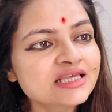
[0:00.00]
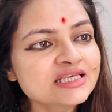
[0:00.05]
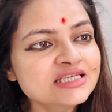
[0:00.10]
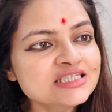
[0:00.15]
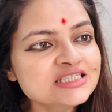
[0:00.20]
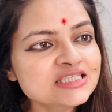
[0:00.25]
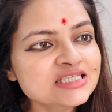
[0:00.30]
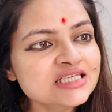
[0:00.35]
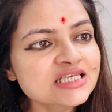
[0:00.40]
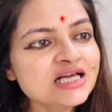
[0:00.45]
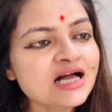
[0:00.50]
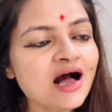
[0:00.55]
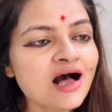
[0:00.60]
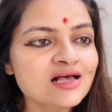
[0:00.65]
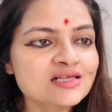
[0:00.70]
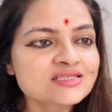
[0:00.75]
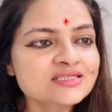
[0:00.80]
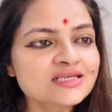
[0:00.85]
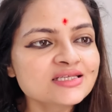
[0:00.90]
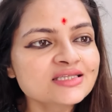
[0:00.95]
इसकी
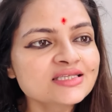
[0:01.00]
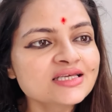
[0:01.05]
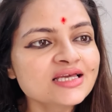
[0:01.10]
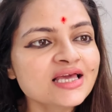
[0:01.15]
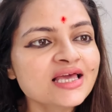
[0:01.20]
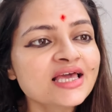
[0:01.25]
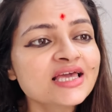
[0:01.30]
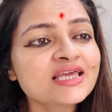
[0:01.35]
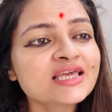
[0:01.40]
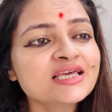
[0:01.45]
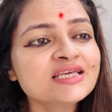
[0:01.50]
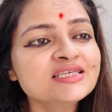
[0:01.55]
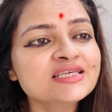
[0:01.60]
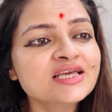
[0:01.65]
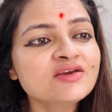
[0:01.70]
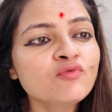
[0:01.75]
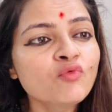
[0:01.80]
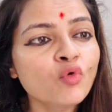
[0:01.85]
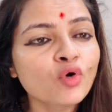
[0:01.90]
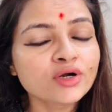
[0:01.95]
खासियत ये है कि
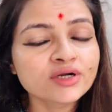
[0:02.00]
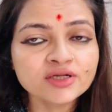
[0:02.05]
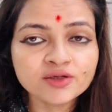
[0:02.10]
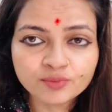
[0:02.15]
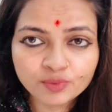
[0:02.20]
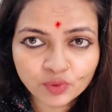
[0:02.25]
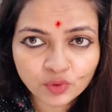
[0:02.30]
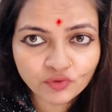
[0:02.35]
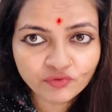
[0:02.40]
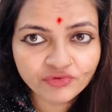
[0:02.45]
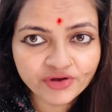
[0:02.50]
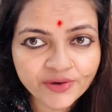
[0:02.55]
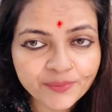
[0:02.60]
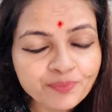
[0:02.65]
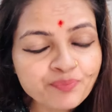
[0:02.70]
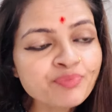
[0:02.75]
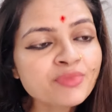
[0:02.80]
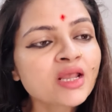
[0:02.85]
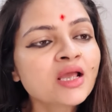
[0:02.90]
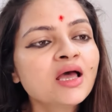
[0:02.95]
ये वाटर प्रूफ है
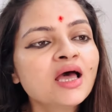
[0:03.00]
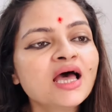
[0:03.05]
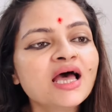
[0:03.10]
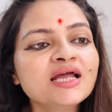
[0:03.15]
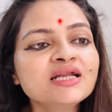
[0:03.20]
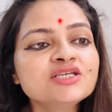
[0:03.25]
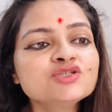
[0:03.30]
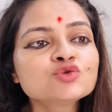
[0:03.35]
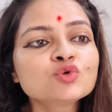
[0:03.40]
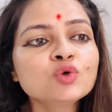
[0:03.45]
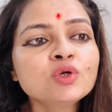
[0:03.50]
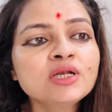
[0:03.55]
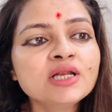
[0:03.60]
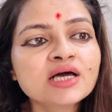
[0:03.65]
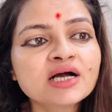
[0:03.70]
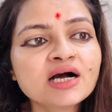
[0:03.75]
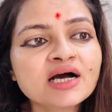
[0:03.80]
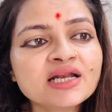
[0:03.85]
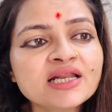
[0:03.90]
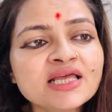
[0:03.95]
एंड इसको
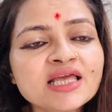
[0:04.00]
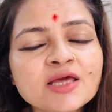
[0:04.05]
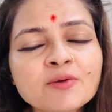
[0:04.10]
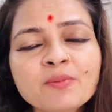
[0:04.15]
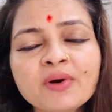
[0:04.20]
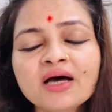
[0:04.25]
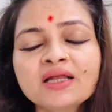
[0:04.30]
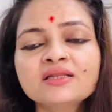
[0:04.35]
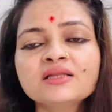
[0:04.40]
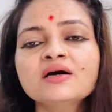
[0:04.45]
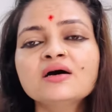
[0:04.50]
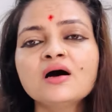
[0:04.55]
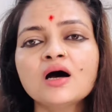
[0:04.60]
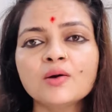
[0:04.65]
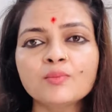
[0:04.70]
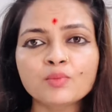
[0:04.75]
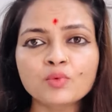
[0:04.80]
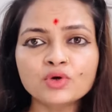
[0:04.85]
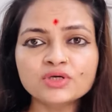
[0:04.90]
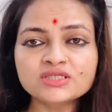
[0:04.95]
लगाने के बाद ना
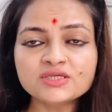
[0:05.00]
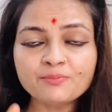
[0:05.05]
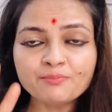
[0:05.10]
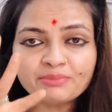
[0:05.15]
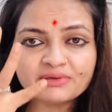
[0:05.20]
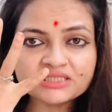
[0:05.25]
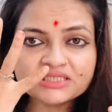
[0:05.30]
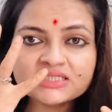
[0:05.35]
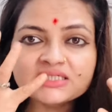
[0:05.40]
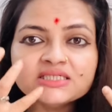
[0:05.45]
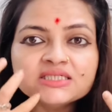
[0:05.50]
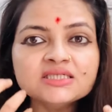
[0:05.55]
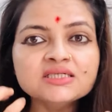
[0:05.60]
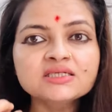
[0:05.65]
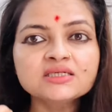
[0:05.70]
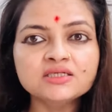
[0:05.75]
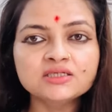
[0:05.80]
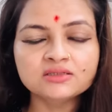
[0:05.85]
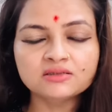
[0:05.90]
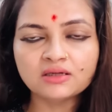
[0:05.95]
आपको ऐसे पसीने
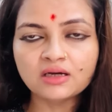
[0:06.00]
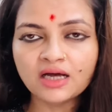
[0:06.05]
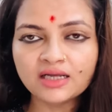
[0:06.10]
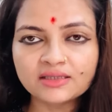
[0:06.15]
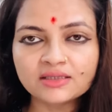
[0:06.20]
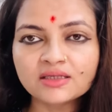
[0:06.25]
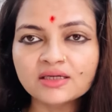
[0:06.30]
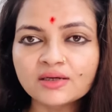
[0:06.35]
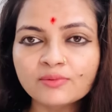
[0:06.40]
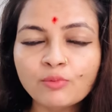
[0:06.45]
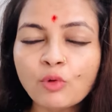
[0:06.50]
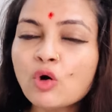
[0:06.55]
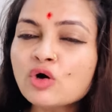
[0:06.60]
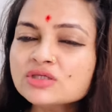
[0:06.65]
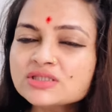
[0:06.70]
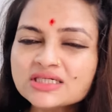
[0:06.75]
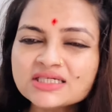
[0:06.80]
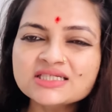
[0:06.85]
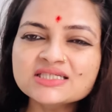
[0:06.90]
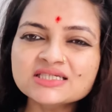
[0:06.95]
नहीं आते हैं
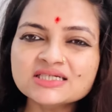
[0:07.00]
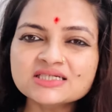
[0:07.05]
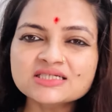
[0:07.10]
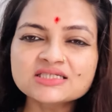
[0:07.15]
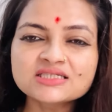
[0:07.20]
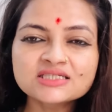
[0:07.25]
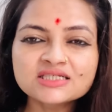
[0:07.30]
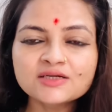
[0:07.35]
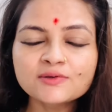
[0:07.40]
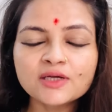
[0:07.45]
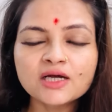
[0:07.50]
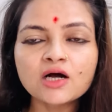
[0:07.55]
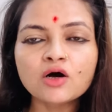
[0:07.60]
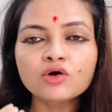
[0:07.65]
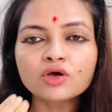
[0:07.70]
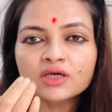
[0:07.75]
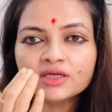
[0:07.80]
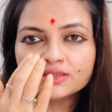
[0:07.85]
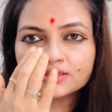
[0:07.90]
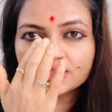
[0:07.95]
बहुत सारी सनस्क्रीन
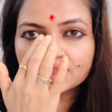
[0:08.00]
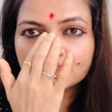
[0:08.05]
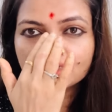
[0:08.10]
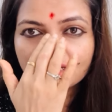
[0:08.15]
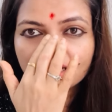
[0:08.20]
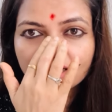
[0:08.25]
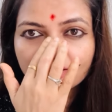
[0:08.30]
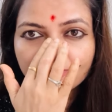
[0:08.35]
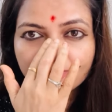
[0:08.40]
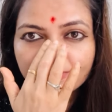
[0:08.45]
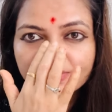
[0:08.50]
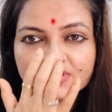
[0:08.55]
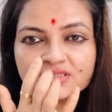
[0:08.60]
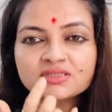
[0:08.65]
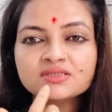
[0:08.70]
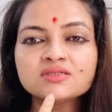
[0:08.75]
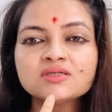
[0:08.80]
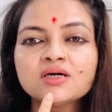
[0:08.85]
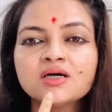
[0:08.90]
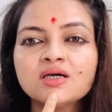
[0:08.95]
लगाओगे नाक पे
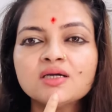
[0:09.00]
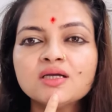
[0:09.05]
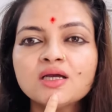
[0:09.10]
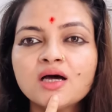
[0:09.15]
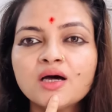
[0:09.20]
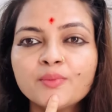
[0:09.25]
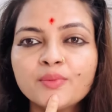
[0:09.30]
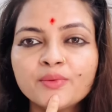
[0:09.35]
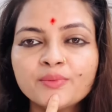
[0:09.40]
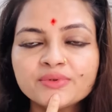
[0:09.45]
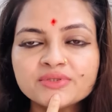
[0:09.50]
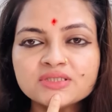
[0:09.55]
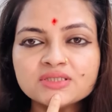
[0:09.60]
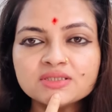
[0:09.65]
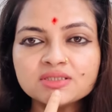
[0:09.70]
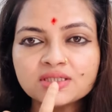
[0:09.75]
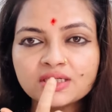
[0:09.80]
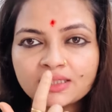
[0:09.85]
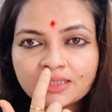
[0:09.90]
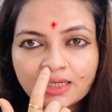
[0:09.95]
पसीना यहाँ पे
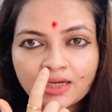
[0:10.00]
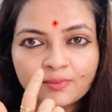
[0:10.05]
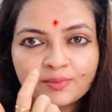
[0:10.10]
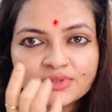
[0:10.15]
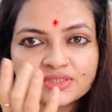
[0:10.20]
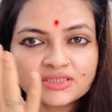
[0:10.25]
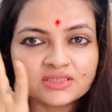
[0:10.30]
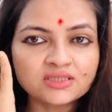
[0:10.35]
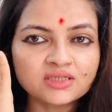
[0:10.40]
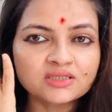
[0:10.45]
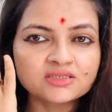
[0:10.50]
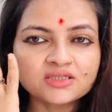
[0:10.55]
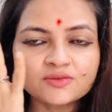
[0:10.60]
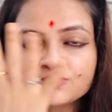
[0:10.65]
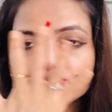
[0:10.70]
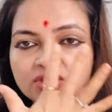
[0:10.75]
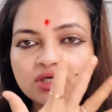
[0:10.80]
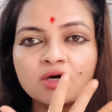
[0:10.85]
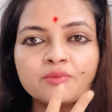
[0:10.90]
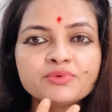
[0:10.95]
पसीना यहाँ पसीना
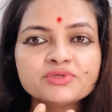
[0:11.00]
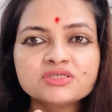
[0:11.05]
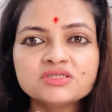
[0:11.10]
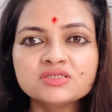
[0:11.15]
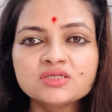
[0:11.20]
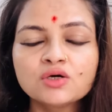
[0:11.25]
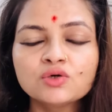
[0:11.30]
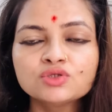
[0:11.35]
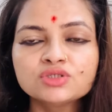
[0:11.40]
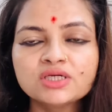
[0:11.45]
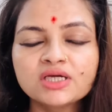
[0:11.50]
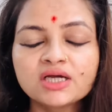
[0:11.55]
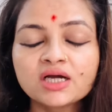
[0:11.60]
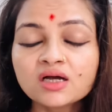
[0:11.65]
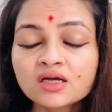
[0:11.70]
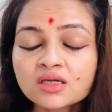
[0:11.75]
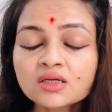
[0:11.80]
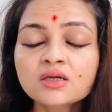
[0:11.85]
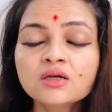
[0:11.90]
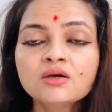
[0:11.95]
सब जगह पसीना हो जाएगा
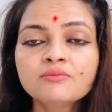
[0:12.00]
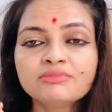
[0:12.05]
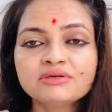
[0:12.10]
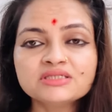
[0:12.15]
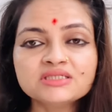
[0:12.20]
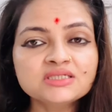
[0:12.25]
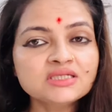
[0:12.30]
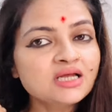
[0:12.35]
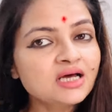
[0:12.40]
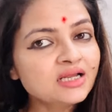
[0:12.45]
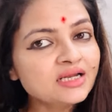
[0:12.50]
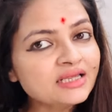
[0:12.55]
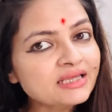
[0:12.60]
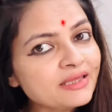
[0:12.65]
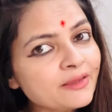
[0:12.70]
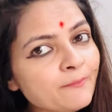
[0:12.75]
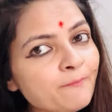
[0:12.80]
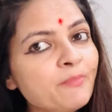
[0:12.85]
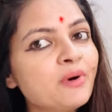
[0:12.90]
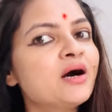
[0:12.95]
पसीना आने
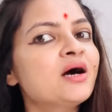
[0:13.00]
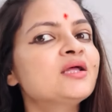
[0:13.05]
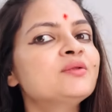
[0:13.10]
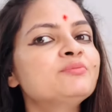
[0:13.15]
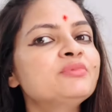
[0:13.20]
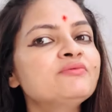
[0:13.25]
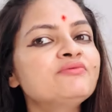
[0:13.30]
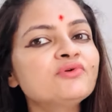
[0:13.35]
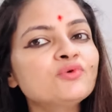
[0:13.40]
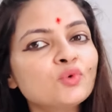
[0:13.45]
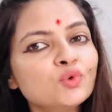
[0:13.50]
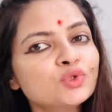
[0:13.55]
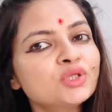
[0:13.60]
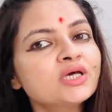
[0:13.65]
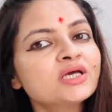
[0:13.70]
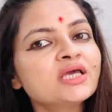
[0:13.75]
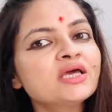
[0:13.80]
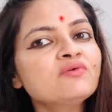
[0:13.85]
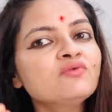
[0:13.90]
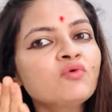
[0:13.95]
के बाद भी फिर
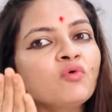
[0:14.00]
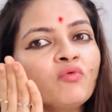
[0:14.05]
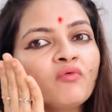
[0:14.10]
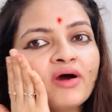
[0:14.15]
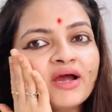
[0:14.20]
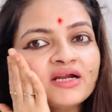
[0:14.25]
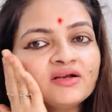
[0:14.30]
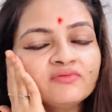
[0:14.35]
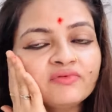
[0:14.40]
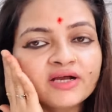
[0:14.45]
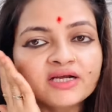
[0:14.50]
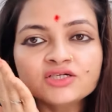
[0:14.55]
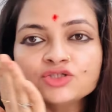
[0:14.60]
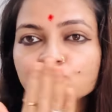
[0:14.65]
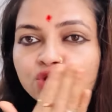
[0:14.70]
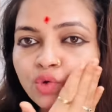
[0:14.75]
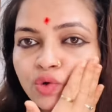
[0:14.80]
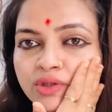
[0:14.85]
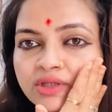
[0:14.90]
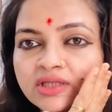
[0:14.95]
होता क्या है वो वाइट वाइट
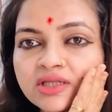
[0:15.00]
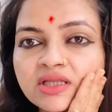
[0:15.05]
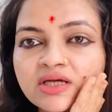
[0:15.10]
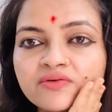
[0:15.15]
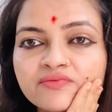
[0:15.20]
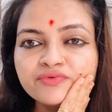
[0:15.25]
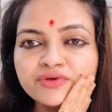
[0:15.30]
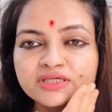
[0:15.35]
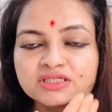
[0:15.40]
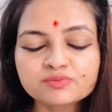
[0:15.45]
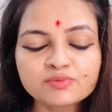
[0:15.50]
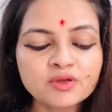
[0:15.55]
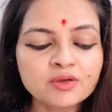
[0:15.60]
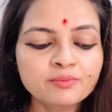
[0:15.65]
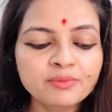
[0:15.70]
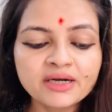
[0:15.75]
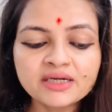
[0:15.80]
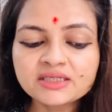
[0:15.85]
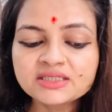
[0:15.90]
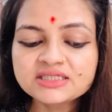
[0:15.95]
छोड़ देता है फेस पे
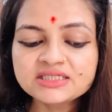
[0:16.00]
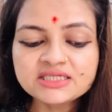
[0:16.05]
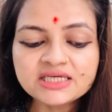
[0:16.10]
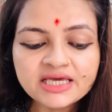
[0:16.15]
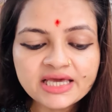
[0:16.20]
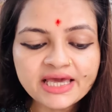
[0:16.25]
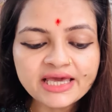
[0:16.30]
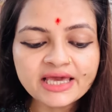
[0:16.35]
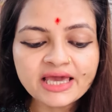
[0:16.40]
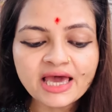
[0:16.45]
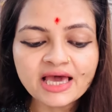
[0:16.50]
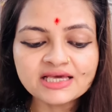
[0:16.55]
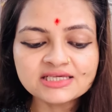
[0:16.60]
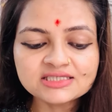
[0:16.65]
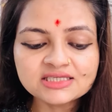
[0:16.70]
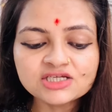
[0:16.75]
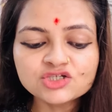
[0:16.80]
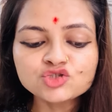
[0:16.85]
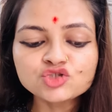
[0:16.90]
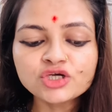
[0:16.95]
बट ये एक
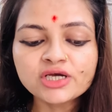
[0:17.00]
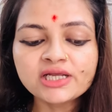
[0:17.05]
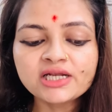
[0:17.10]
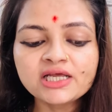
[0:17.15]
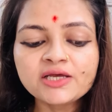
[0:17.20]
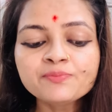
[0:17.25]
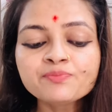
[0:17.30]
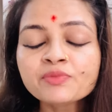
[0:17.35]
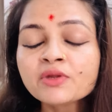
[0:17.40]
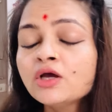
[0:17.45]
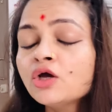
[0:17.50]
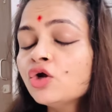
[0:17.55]
ऐसा जेल है